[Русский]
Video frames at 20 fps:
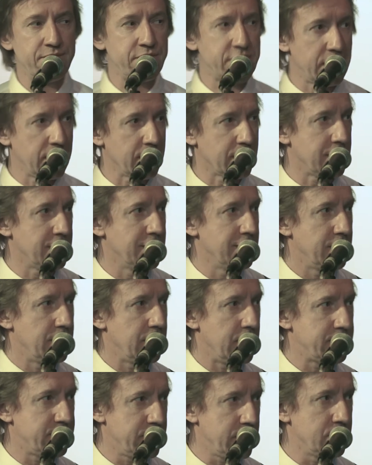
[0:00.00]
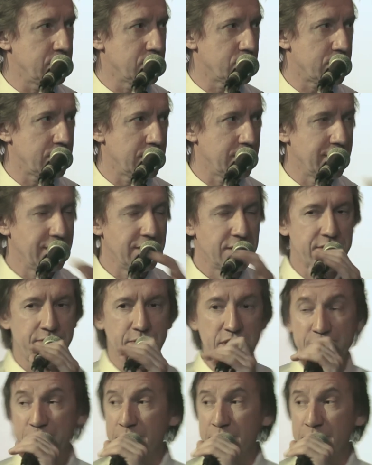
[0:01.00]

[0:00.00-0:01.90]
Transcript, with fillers: всех от всей души с 8